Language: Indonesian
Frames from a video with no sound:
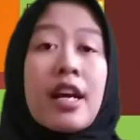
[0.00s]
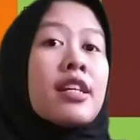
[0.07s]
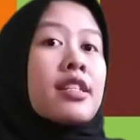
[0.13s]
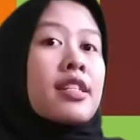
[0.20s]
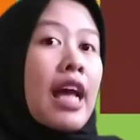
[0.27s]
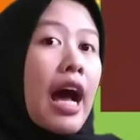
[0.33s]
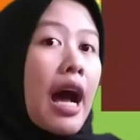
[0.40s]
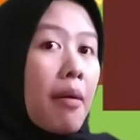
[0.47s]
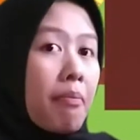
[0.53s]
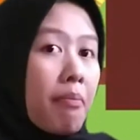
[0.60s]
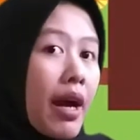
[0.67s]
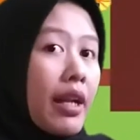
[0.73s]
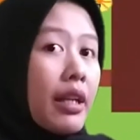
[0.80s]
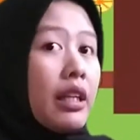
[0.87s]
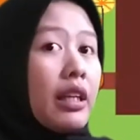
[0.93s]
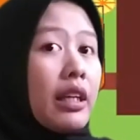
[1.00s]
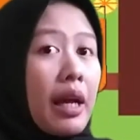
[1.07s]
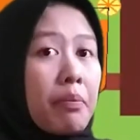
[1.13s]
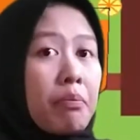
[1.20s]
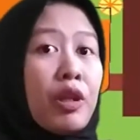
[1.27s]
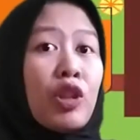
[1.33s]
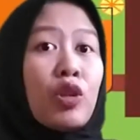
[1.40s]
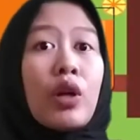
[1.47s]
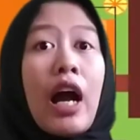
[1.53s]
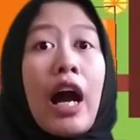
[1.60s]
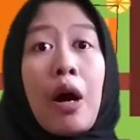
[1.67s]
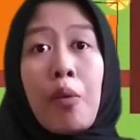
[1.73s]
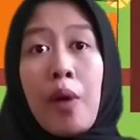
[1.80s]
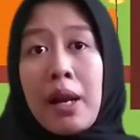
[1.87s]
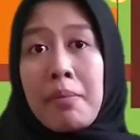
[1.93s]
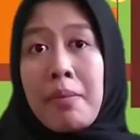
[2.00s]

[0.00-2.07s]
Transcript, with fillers: sama dengan bentuk awal